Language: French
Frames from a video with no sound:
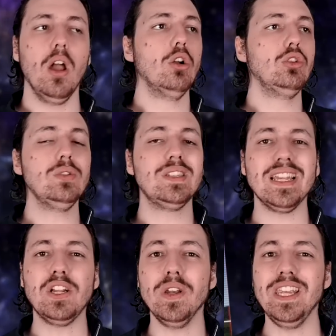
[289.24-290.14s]
Toutes ces
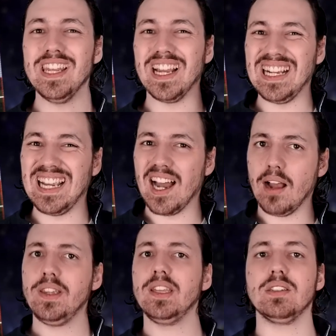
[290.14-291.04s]
collines
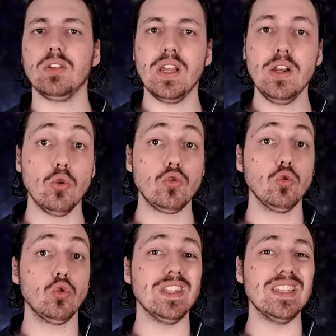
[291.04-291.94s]
gravitationnelles ne sont
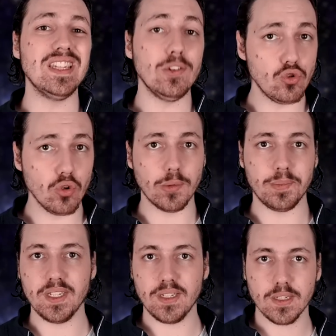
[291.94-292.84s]
que des illusions
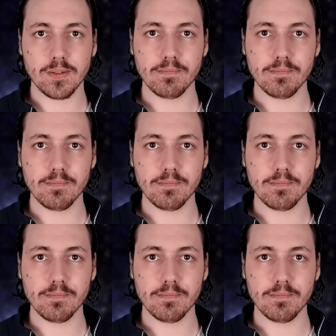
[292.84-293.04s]
d'optique.